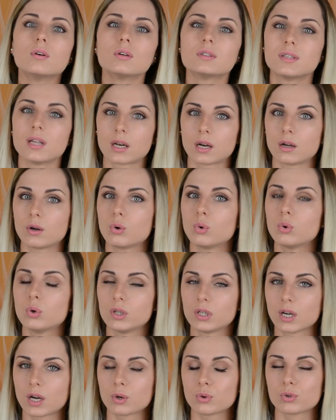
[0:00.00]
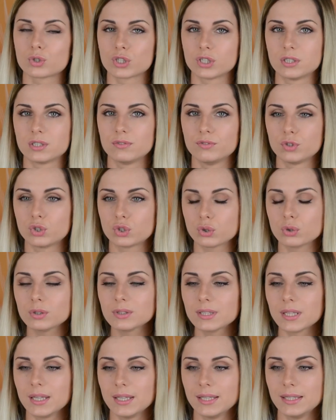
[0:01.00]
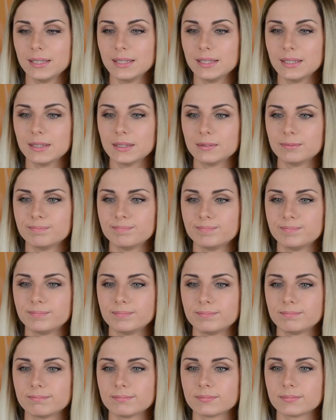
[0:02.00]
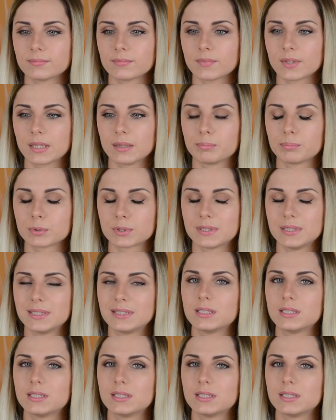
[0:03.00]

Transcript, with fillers: дорогой, хороший свитшот, и после